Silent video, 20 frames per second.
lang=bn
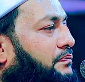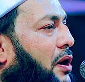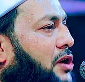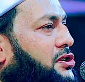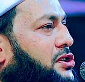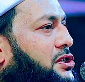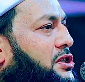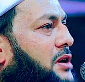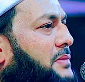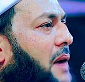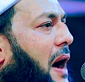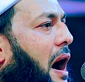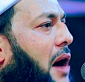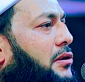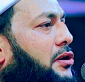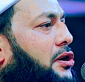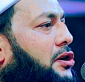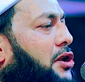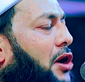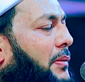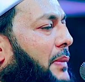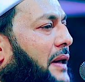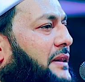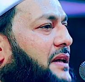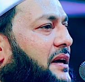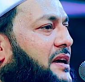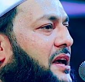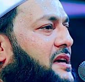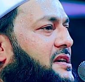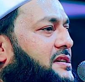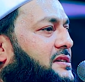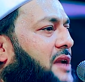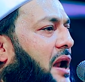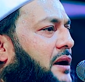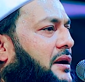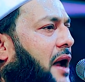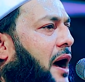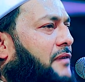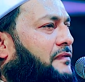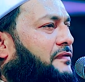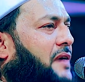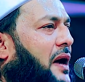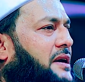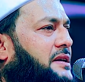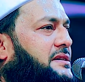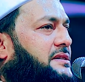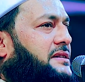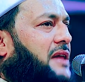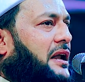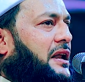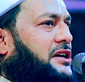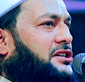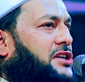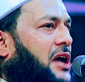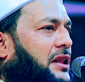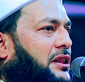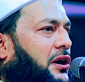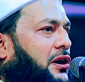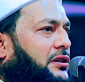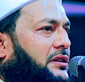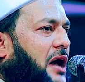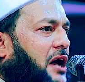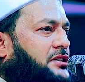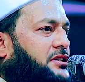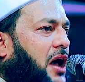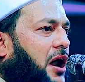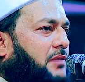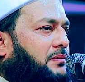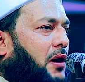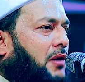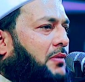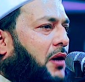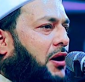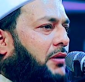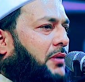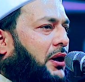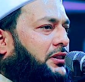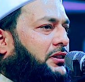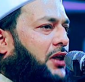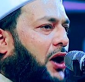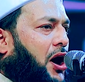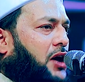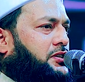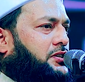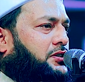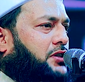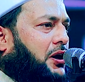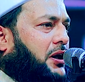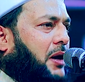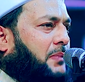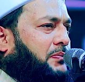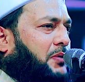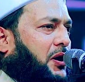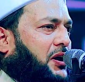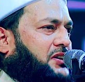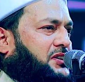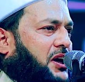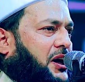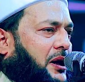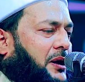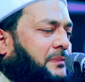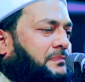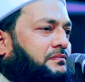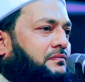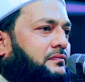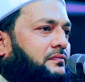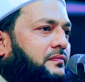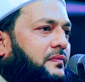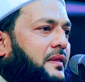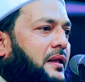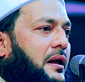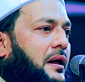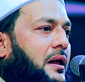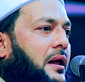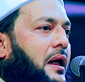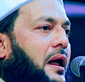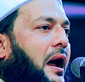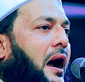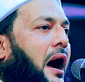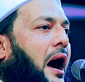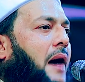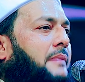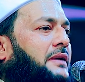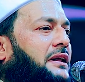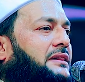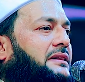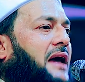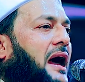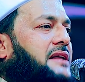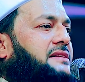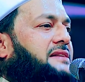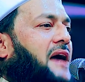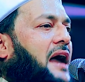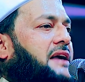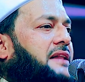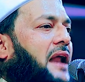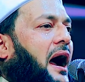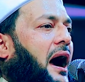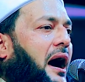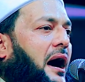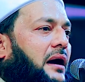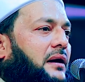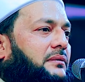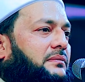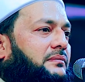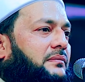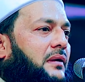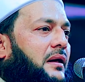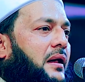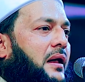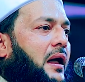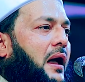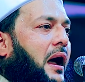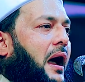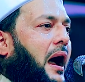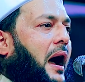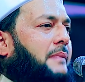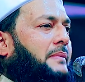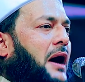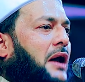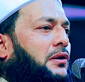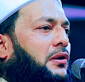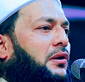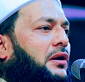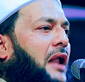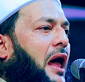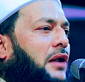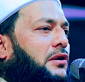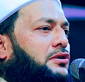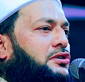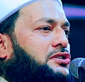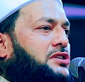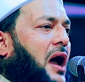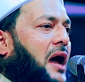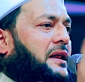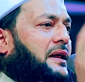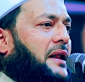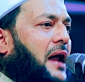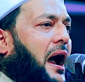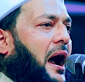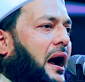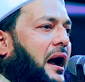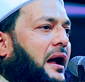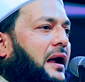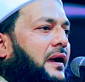পশ্চিমা উগ্রবাদী খ্রিস্টানরা আফগানিস্তানের স্বাধীনতা সার্বভৌমত্বে হস্তক্ষেপ করেছে হামিদ কারজাইরা আমানুল্লাহর অনুসারীরা